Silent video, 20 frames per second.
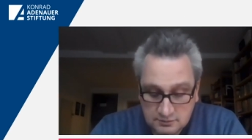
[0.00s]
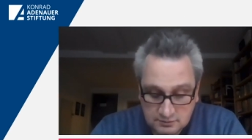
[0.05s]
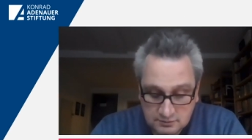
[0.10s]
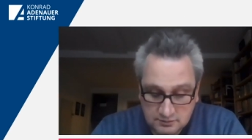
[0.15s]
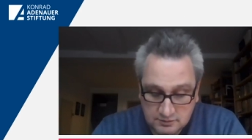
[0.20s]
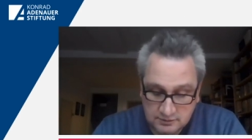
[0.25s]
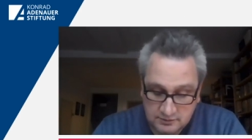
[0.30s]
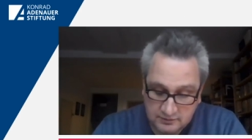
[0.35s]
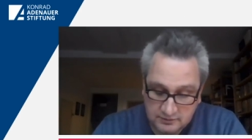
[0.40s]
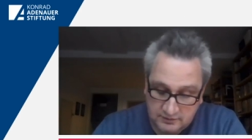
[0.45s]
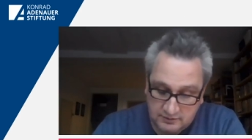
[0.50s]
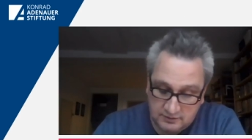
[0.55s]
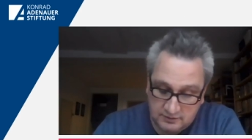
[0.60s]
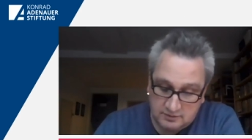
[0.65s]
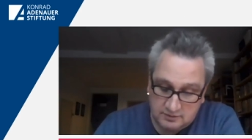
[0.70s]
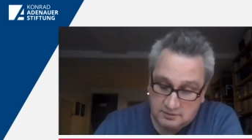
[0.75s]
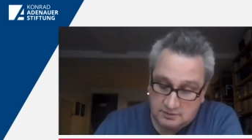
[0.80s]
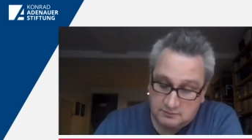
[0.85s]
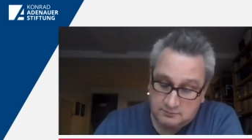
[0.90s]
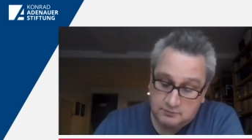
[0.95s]
und,
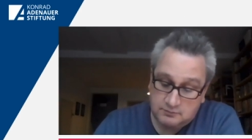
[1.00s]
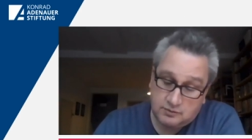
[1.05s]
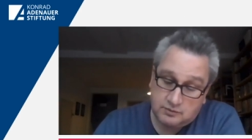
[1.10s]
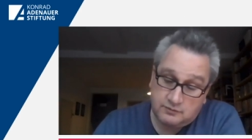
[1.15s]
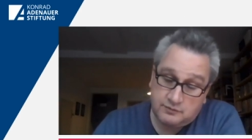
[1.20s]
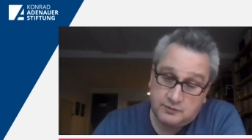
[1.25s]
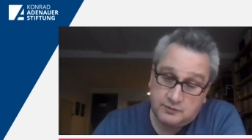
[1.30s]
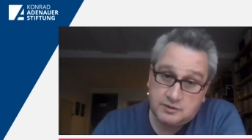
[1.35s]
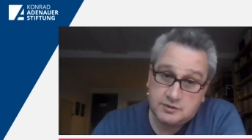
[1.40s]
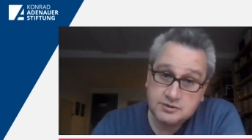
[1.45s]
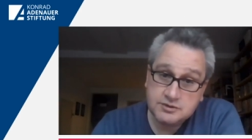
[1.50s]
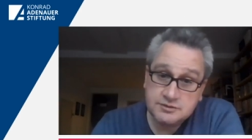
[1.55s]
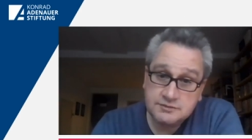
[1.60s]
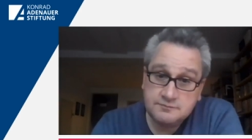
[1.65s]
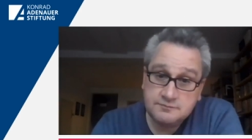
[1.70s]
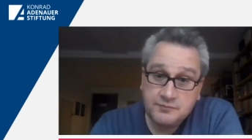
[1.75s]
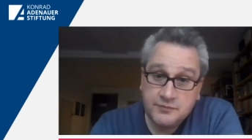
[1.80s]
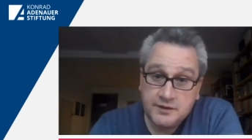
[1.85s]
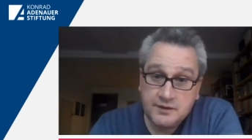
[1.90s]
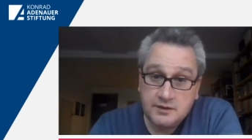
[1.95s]
ähm, und
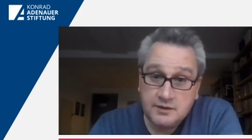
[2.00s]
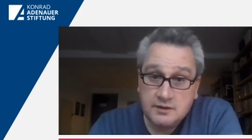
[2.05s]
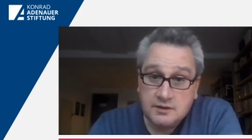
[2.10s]
forschen.